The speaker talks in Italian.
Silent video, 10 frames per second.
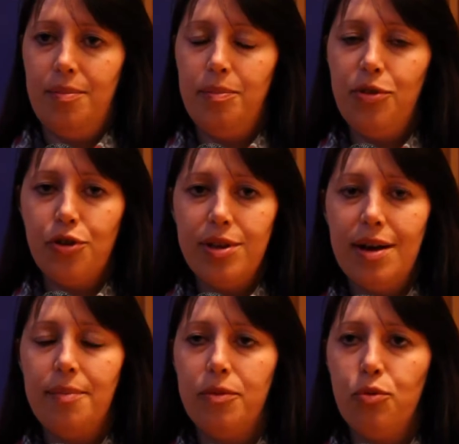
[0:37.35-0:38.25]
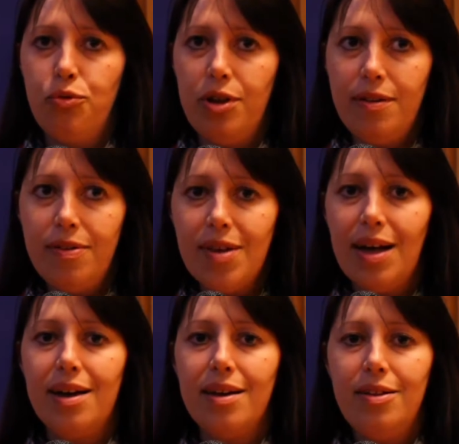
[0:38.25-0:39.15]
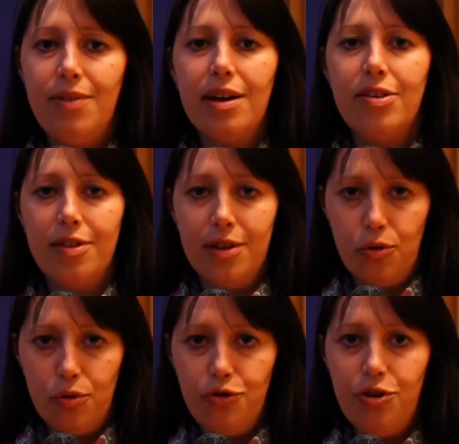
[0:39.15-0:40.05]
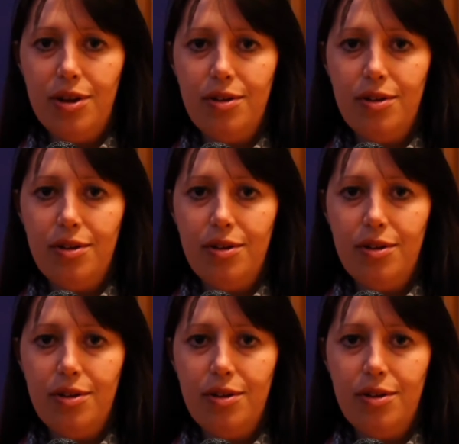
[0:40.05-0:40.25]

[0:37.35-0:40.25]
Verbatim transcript: bisogna utilizzare diverse tecnologie,